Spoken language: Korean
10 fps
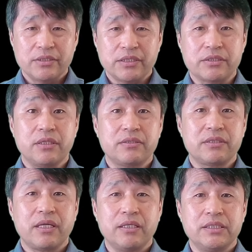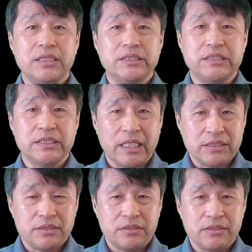자 설탕을
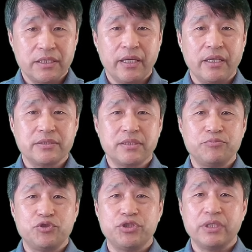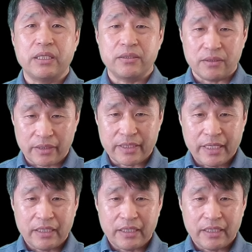지나치게 섭취하는 것,